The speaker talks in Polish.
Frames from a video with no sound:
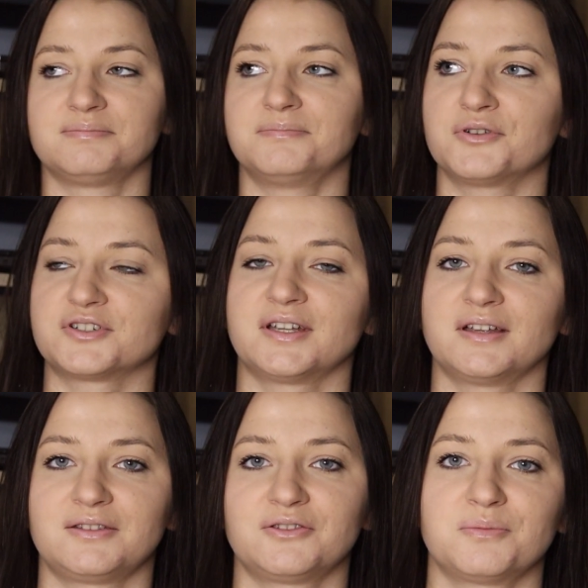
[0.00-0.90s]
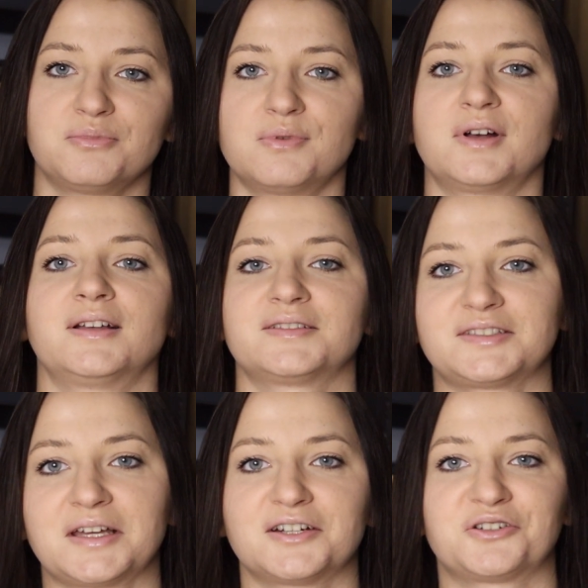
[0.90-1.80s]
może to była
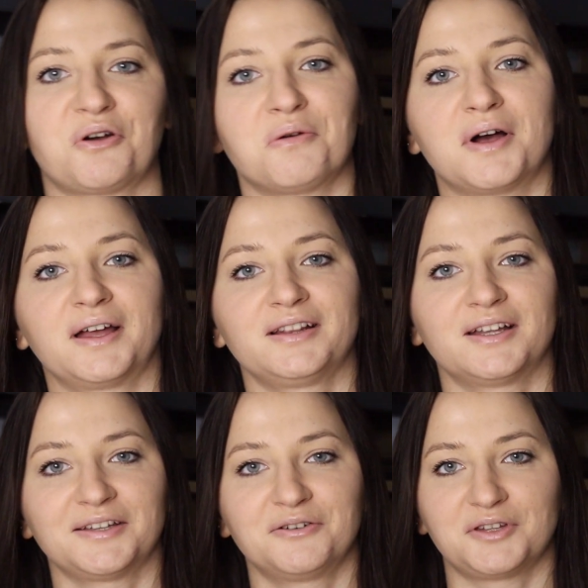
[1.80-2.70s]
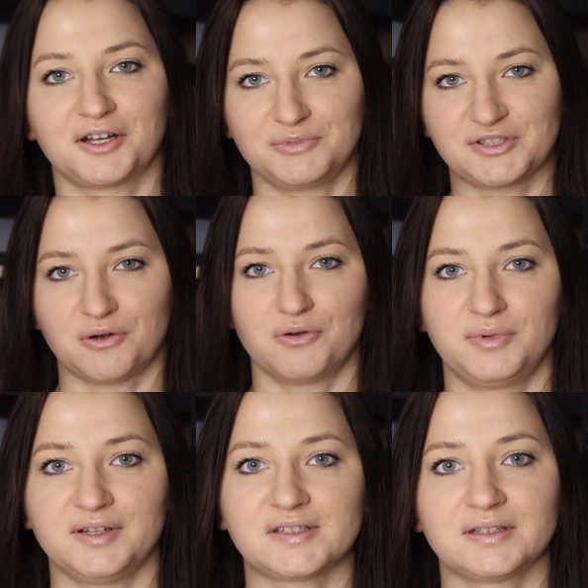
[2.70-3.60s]
stara szkoła i dlatego tak musiało
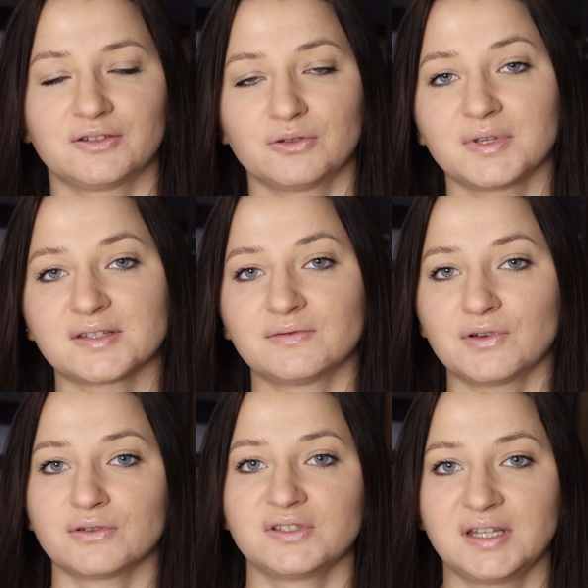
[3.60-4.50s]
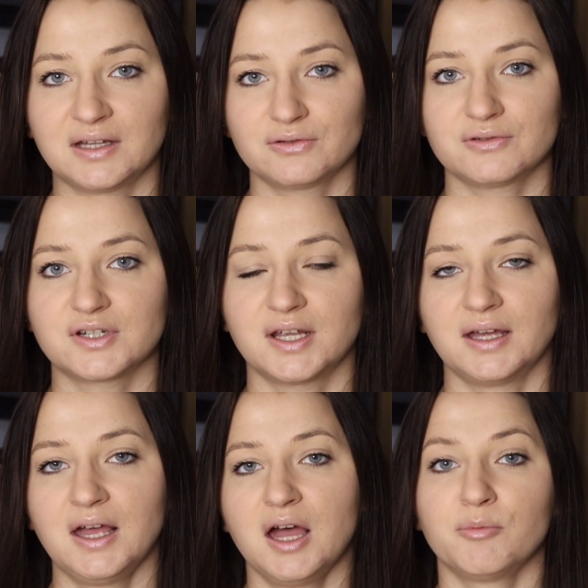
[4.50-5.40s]
być, natomiast wychodzi na to,
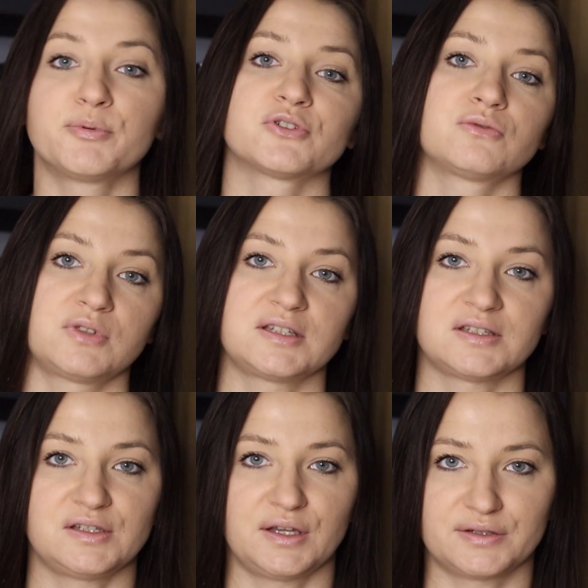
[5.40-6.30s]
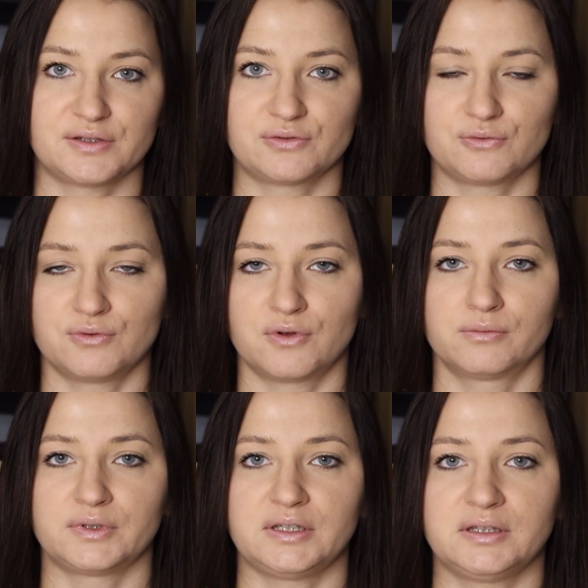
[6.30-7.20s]
że po prostu tak się dzieje ze
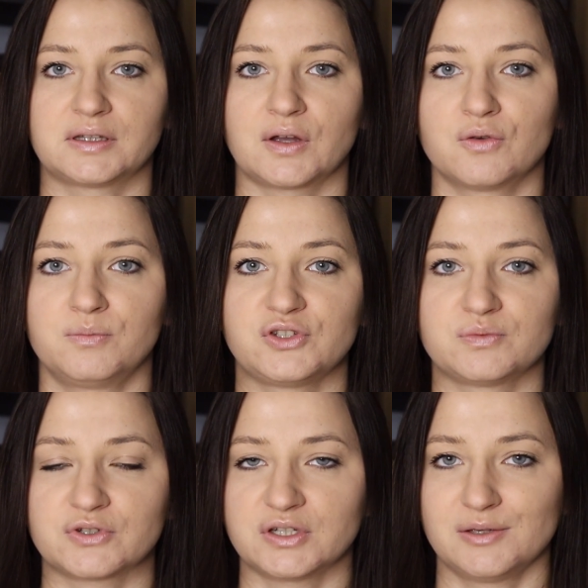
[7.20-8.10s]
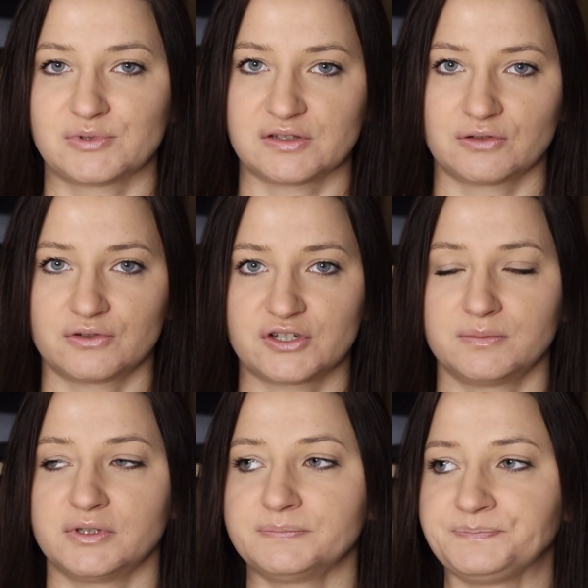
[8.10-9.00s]
skórą i tego być może nie
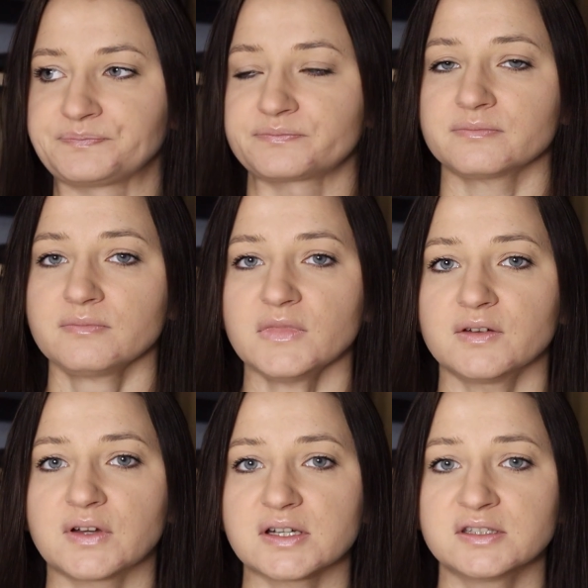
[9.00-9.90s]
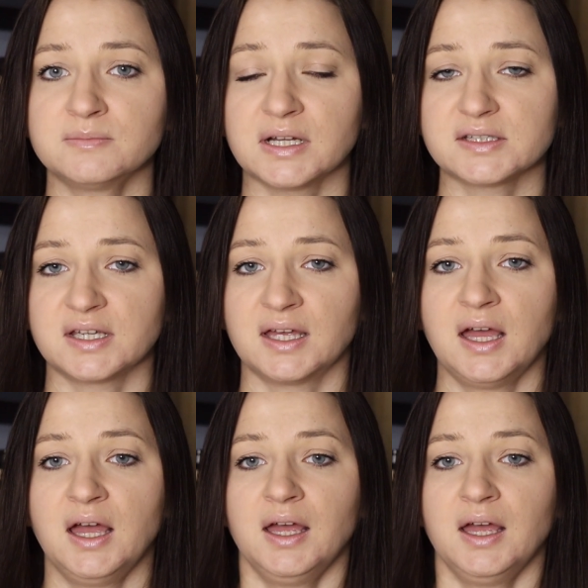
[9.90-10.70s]
przeskoczymy. W każdym razie